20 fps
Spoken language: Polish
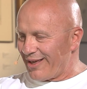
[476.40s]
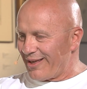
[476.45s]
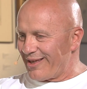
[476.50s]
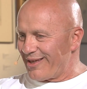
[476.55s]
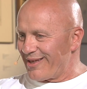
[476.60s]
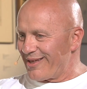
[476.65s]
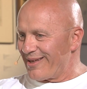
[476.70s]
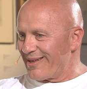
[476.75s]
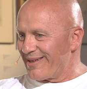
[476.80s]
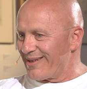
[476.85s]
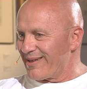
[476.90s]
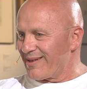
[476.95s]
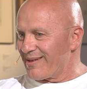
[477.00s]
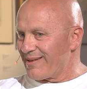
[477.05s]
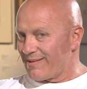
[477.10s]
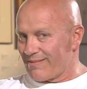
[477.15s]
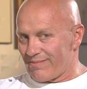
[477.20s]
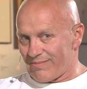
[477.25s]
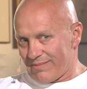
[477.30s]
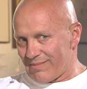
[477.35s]

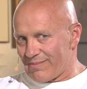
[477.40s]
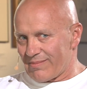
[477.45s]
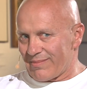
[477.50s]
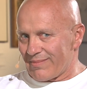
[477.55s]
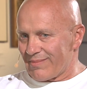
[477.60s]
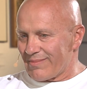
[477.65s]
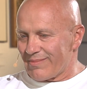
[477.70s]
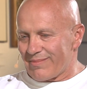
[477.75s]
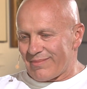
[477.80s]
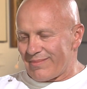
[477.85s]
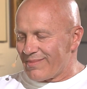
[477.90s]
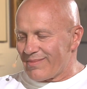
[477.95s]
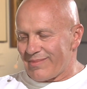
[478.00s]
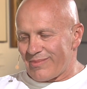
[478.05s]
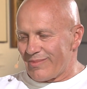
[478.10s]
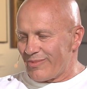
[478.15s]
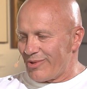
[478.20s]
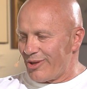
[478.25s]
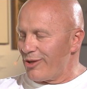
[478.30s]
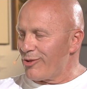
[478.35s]
y,
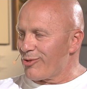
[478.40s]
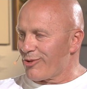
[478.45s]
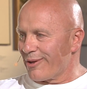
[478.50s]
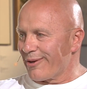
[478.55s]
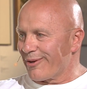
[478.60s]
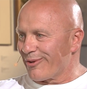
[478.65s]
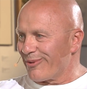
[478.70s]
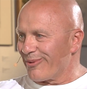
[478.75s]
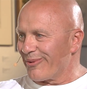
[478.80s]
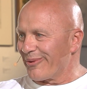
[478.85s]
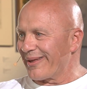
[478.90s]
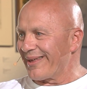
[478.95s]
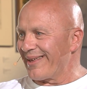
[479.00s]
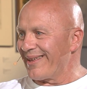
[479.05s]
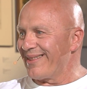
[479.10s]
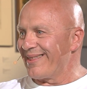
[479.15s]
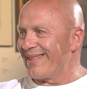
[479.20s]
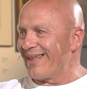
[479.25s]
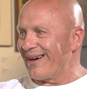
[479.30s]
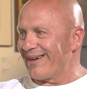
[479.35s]
i i Qigong,
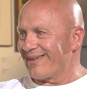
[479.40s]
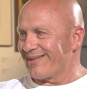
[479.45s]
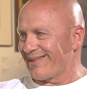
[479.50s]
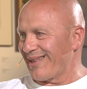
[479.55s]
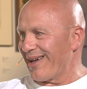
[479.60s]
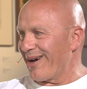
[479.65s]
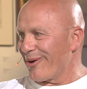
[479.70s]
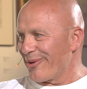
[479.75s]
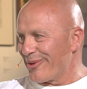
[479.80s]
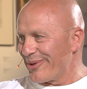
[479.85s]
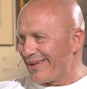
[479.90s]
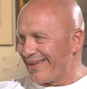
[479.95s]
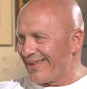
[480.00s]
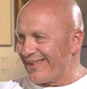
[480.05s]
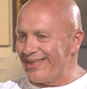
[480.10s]
i da, Tao